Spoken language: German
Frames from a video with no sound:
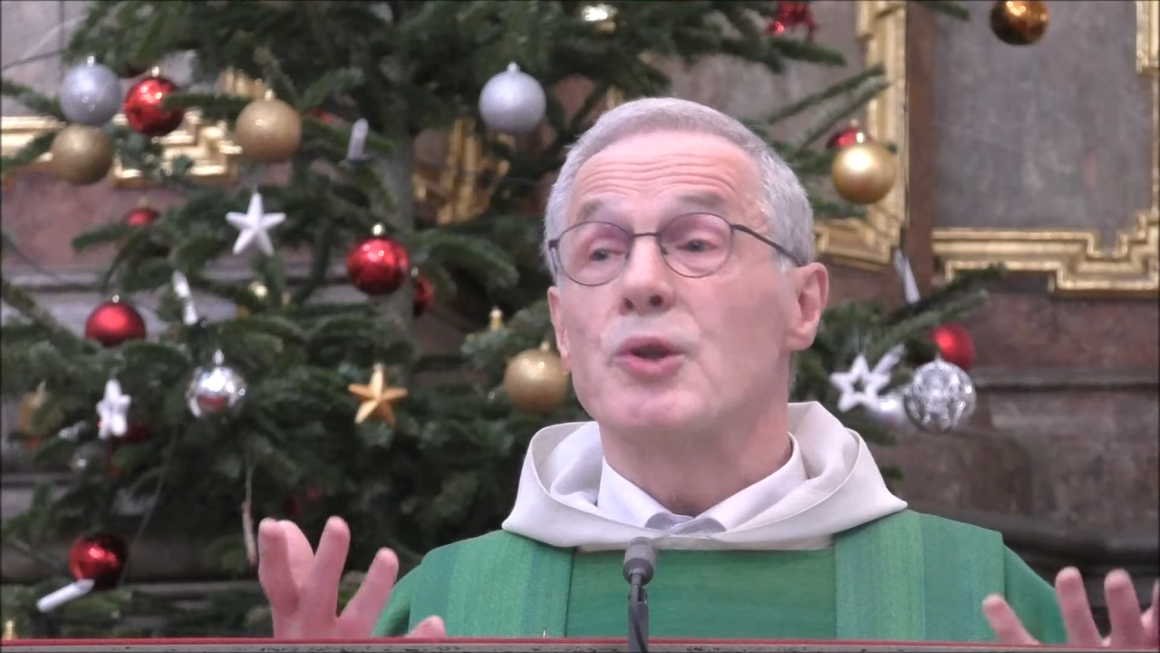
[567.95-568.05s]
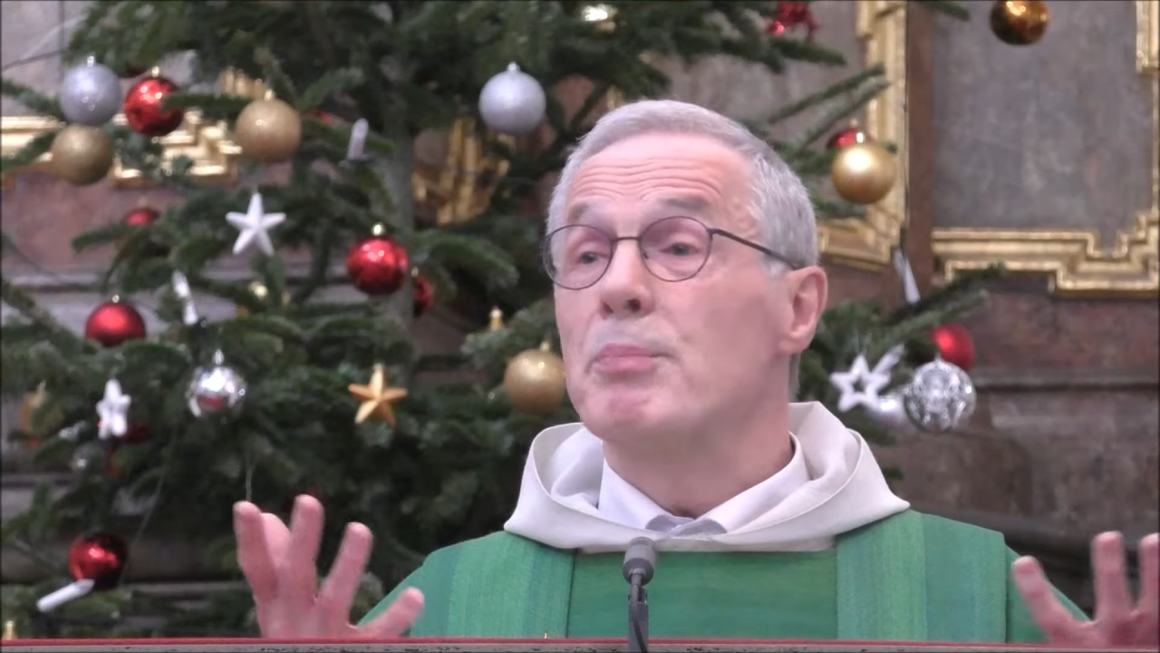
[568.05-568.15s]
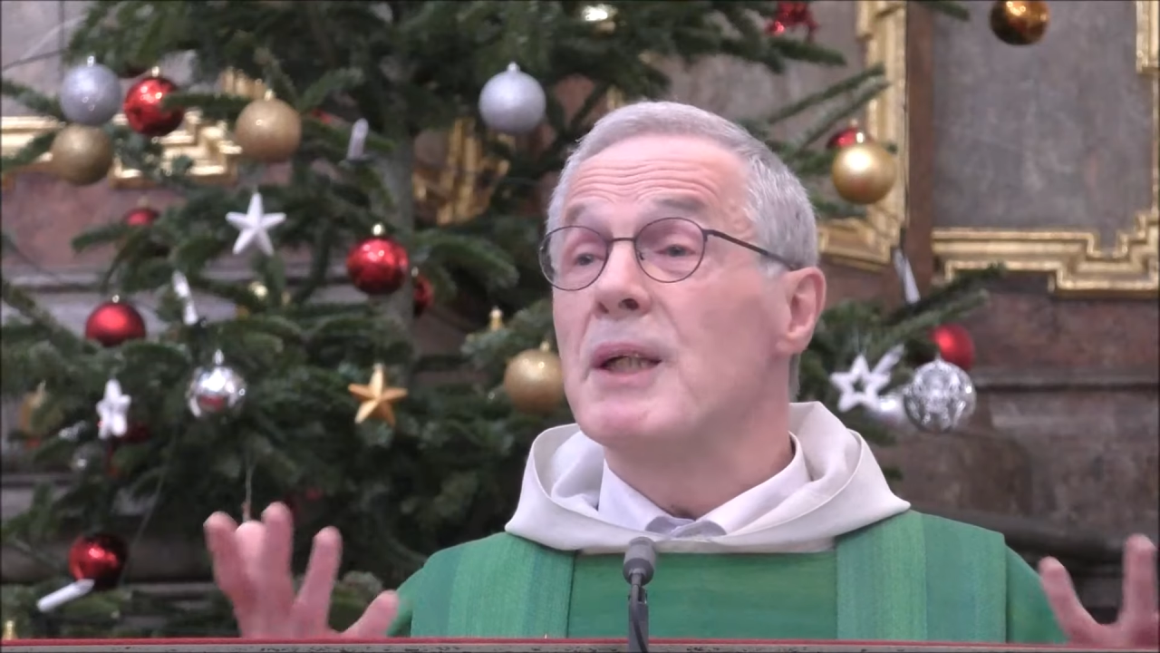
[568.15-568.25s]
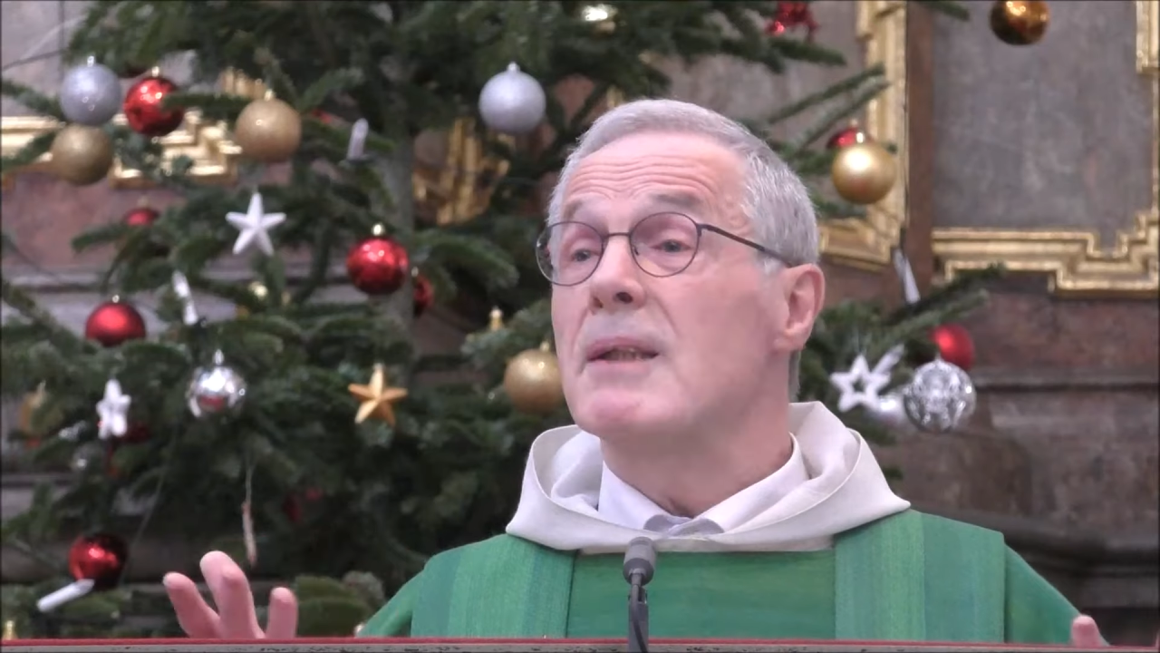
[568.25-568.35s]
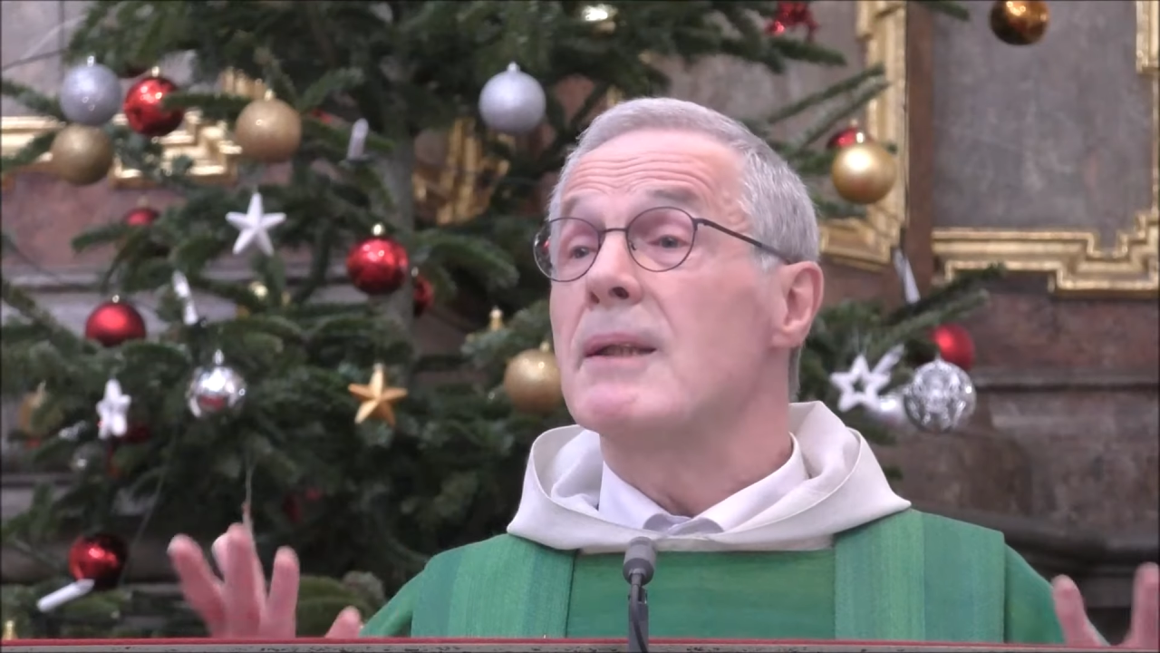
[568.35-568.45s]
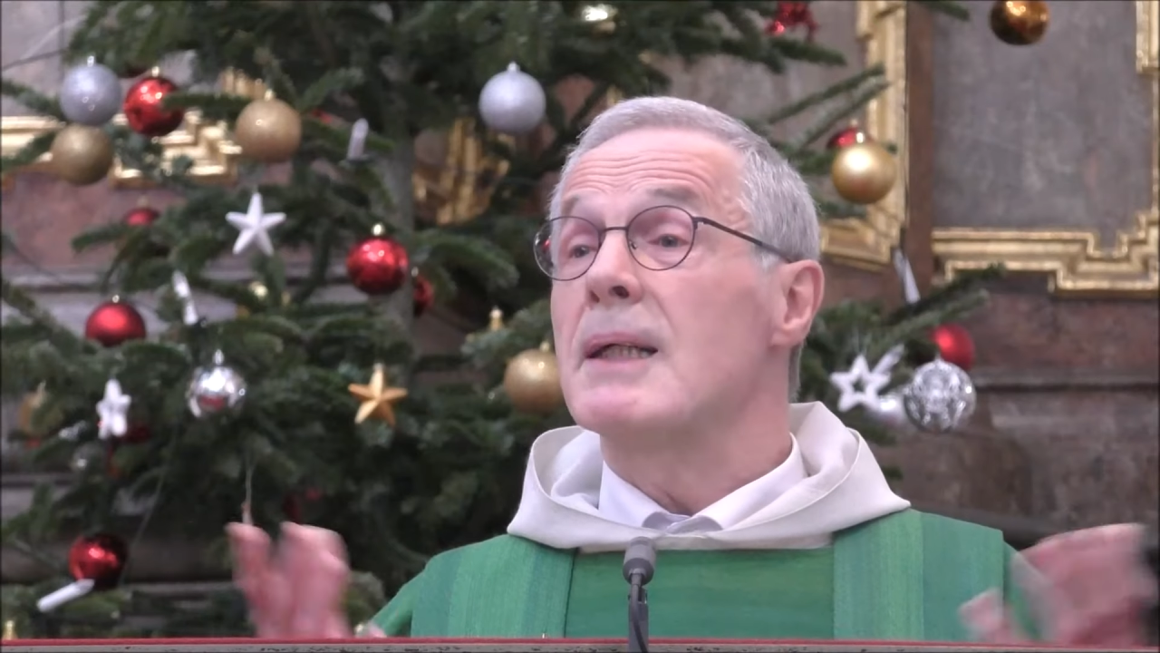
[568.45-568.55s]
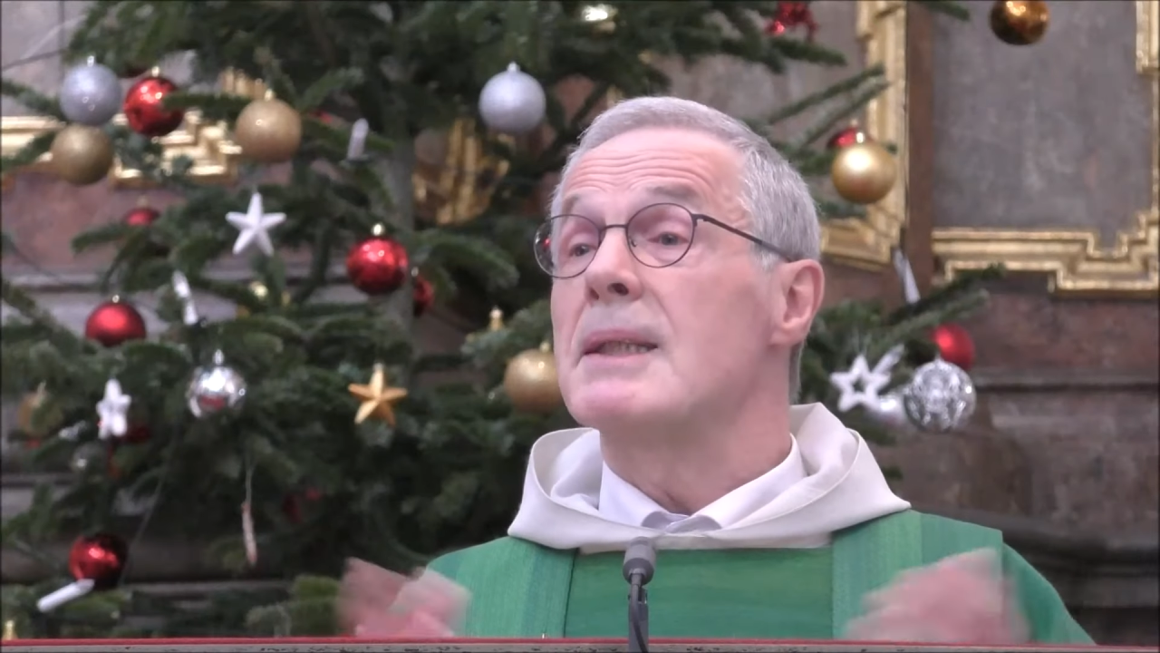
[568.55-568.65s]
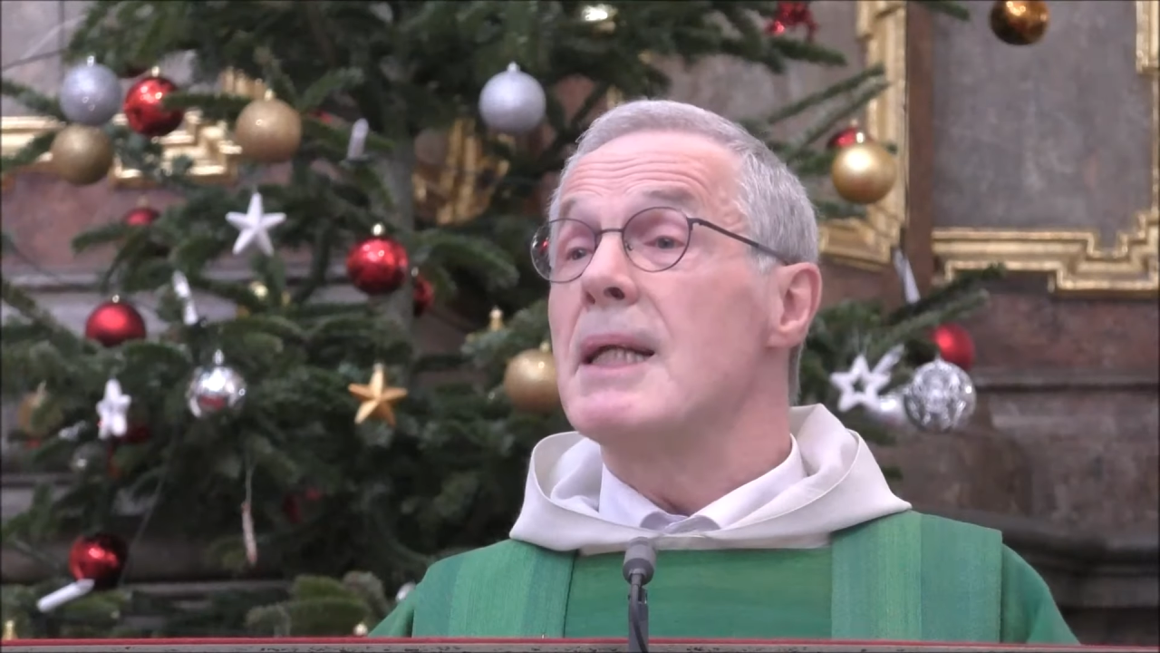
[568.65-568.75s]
somit